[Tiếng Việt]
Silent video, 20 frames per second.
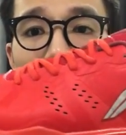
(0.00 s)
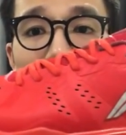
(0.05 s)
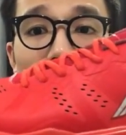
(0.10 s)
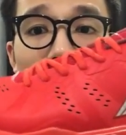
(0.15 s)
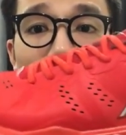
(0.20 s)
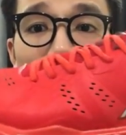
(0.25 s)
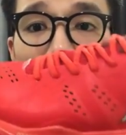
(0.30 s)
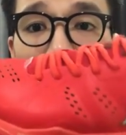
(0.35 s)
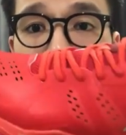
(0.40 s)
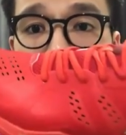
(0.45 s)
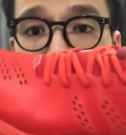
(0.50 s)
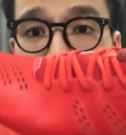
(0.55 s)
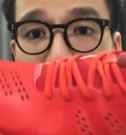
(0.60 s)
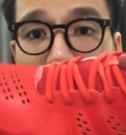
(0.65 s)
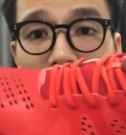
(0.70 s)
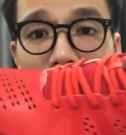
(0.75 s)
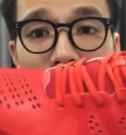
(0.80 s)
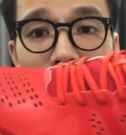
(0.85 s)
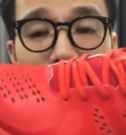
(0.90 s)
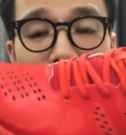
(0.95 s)
khách nào mà
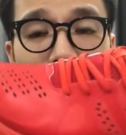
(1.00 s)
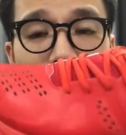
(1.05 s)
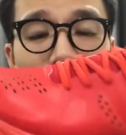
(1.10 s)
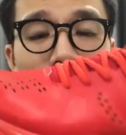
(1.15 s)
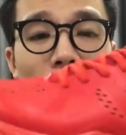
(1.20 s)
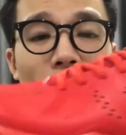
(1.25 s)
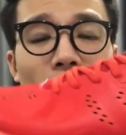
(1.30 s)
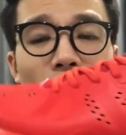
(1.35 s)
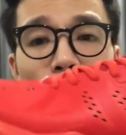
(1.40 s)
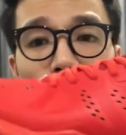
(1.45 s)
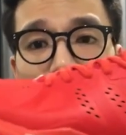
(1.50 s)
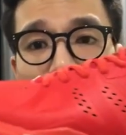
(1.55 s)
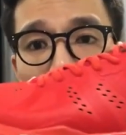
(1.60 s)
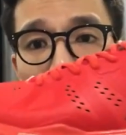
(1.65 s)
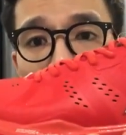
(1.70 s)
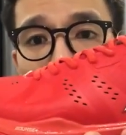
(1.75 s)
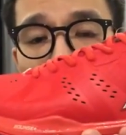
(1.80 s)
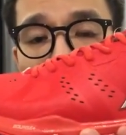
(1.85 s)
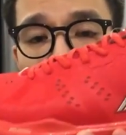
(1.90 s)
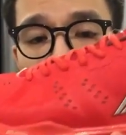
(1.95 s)
chuyển tiền cái này hùng
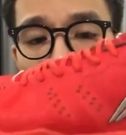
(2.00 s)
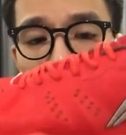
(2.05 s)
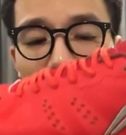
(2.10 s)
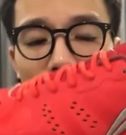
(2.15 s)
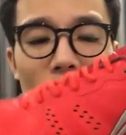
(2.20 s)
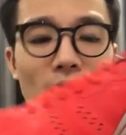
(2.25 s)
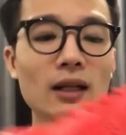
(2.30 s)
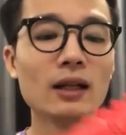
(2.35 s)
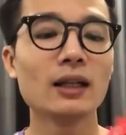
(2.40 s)
nhận order mà